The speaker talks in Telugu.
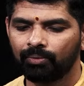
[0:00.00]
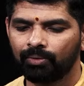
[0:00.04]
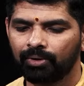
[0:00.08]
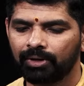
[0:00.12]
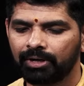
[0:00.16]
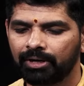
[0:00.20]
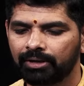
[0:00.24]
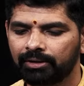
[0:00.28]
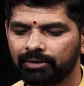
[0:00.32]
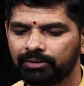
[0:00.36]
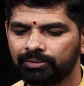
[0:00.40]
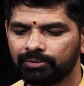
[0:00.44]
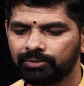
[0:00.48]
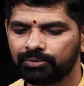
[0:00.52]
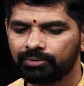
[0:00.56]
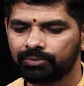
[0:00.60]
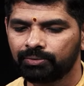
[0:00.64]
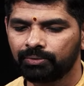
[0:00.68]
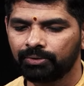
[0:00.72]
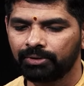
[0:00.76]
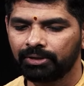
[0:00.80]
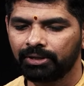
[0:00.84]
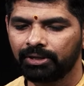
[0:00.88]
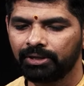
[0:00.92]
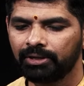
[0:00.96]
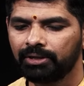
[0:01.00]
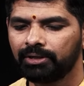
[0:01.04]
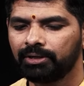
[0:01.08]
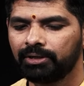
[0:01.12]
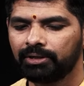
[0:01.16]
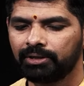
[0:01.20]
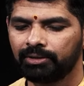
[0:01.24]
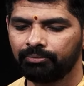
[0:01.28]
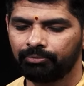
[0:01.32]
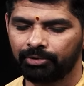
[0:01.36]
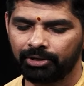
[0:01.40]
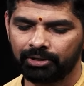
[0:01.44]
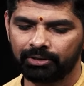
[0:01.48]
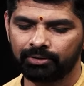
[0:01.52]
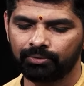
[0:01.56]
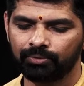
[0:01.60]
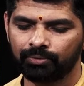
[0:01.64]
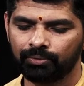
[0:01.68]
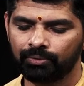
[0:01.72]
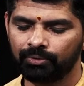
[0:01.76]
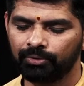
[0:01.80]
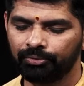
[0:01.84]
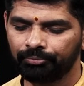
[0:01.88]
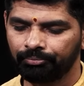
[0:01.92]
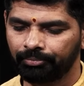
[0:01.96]
ఒక రకంగా చూసుకుంటే వీళ్ళకి మనకి
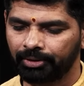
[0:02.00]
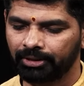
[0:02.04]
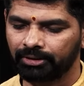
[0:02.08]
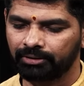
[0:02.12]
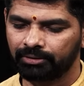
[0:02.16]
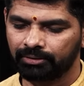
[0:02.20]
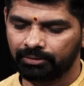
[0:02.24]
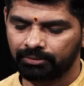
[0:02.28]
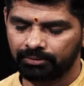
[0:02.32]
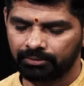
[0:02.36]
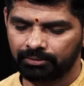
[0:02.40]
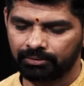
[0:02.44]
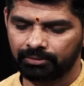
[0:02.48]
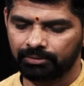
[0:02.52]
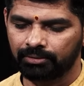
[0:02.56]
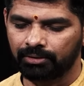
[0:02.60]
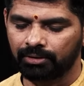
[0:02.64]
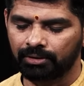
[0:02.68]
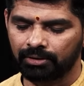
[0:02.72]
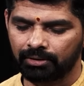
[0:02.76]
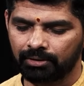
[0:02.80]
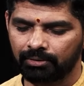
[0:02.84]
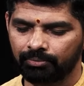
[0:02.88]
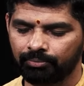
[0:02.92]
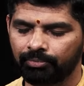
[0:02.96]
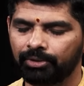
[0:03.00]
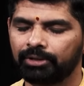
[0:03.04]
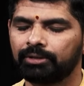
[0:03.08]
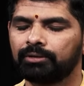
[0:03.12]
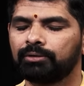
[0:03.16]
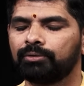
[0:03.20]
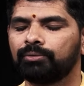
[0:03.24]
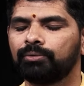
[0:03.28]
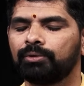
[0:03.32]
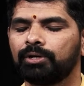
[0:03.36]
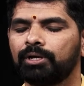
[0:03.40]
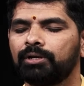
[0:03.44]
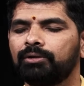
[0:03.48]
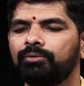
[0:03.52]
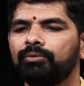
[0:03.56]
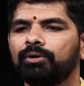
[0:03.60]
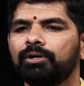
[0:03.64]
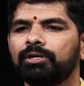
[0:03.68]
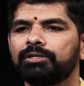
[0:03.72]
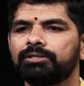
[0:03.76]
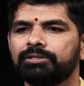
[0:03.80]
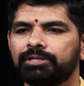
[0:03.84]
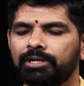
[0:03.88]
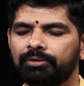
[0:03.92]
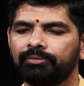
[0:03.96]
ఓల్ మంత్ మంత్ కూడాను
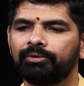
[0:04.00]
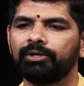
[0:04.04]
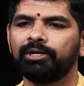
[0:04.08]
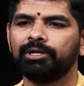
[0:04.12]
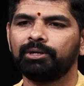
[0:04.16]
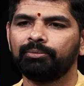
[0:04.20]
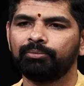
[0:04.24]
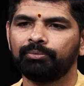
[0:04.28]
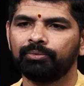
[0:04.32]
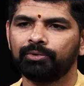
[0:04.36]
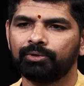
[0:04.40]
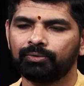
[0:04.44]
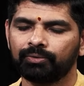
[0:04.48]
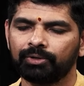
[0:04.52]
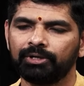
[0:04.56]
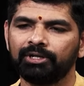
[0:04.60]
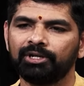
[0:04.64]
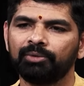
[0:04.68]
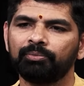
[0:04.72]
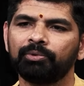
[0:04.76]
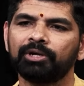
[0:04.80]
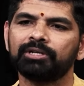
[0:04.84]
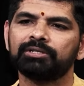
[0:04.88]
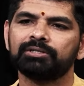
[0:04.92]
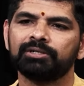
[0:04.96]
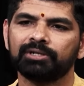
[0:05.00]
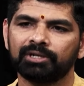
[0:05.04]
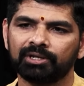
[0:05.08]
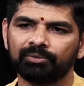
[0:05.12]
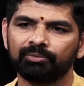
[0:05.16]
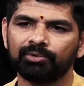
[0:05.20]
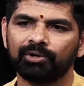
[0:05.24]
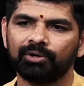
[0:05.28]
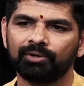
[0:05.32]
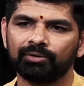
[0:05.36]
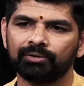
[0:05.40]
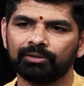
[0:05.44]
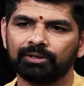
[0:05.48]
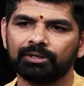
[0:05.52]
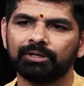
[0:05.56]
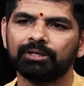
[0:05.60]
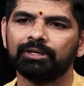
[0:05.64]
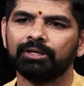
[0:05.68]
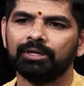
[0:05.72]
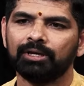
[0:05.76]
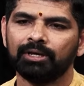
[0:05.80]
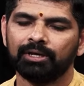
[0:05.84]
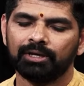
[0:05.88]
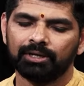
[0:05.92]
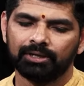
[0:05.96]
ఒక సెవెంటీ ట్వంటీ పర్సెంటే బాగుంది
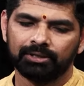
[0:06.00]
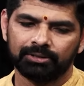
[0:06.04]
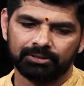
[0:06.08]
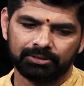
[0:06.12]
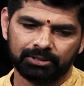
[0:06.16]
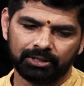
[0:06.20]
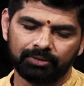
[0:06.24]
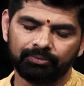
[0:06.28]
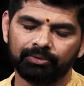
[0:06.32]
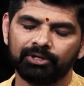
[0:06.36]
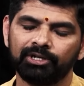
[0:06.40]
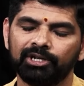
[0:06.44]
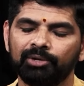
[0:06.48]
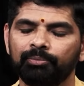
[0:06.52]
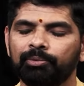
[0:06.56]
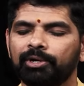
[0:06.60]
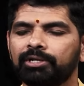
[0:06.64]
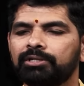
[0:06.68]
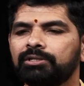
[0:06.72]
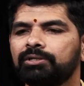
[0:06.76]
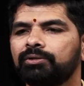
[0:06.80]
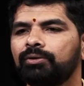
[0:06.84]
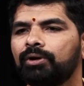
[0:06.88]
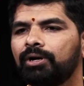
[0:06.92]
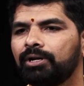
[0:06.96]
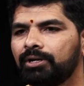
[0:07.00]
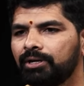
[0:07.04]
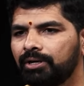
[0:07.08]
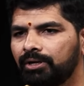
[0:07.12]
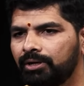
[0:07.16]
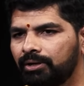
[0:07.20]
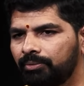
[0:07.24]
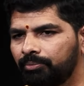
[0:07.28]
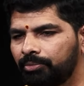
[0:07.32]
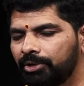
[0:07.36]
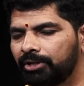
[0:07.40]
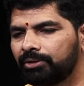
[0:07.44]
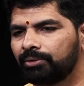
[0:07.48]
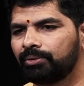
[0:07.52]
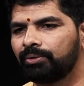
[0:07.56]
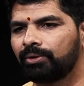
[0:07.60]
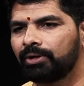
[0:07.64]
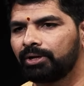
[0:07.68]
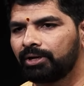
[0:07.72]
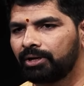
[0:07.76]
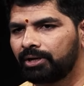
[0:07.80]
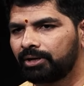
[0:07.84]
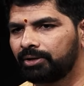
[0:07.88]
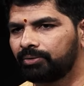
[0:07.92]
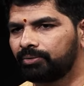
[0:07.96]
సెవెంటీ పర్సెంట్ వాళ్ళకి
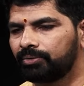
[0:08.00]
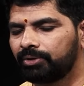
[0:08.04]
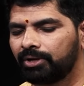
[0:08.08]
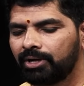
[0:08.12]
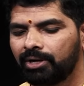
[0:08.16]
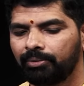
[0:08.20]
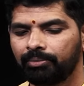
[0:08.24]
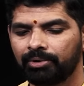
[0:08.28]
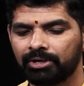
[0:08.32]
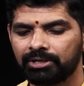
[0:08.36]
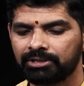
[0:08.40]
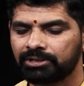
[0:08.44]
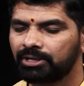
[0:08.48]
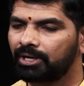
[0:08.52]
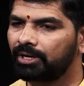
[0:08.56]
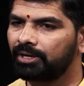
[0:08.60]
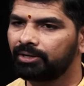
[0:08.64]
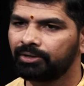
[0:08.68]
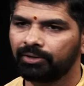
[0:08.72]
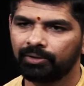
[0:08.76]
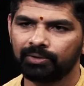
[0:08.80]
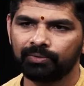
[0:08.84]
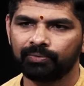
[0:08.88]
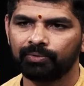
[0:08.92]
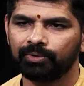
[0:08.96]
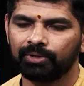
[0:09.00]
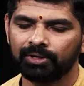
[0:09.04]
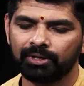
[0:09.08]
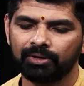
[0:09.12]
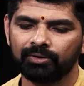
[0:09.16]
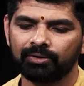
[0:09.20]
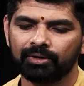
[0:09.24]
ప్రతికూలంగానే ఉంది కాబట్టి చాలా కేర్ఫుల్గా